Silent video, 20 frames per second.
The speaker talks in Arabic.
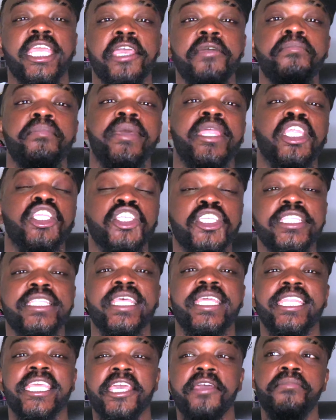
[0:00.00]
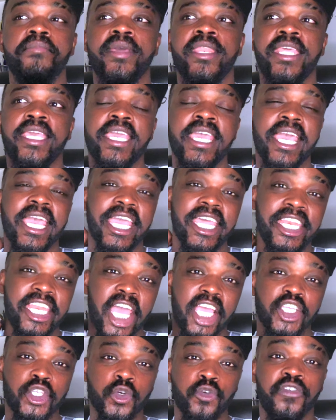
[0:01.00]
يهمني جدا يهمني
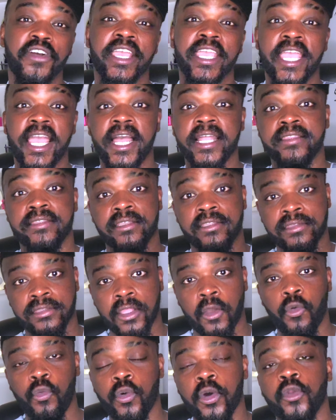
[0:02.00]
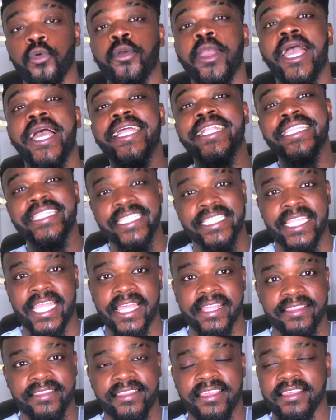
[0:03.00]
أني أشوفك قاعد تتطور وقاعد
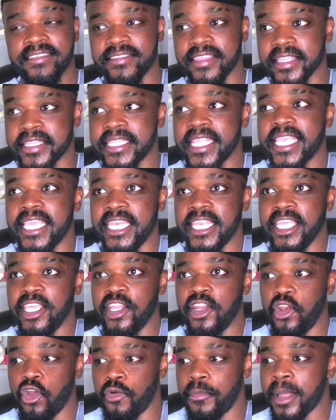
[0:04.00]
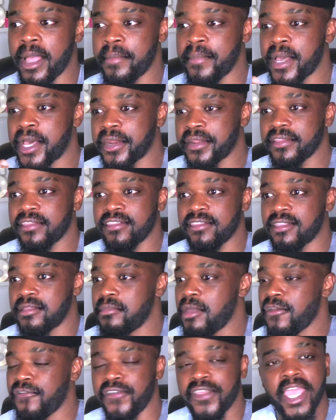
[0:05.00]
تدعس صدقني لو ما مارست
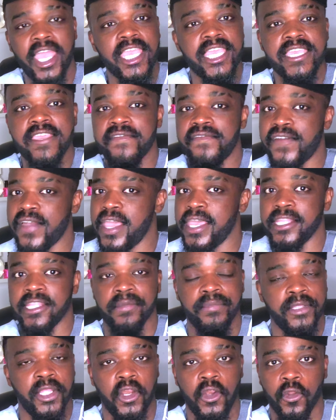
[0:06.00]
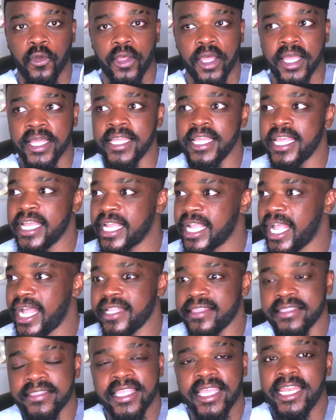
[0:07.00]
ما في أي فائدة من اللغة
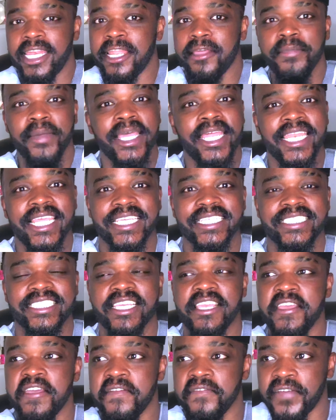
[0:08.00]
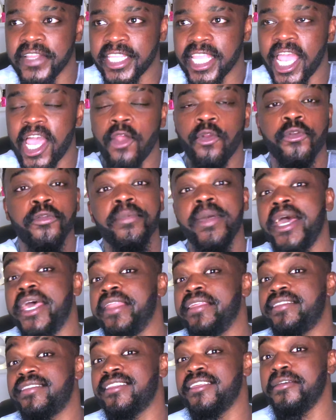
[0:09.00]
قاعد تتعلمها ليش فتعالوا
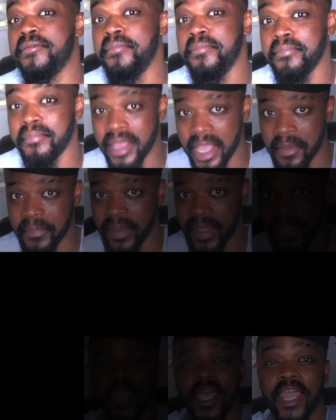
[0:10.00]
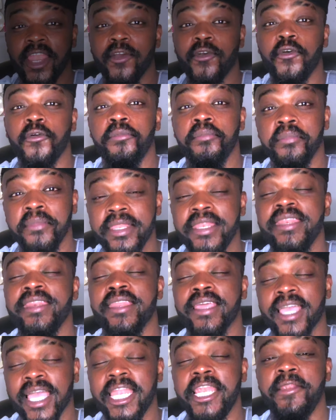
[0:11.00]
نمارس مع بعض أقولها لكم
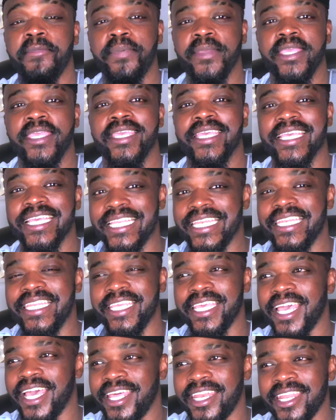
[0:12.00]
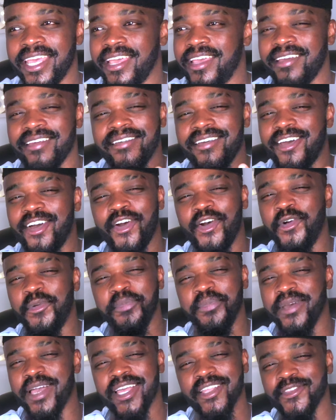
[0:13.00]
من قلبي أني أنا
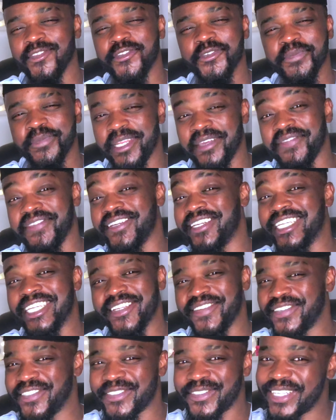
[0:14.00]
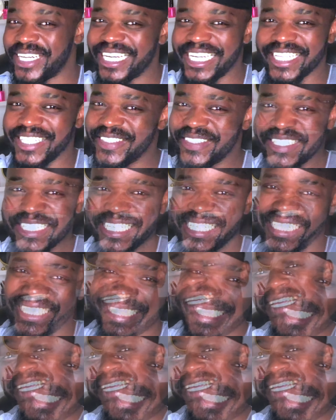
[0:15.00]
حب أنتم نفر نفر واحد واحد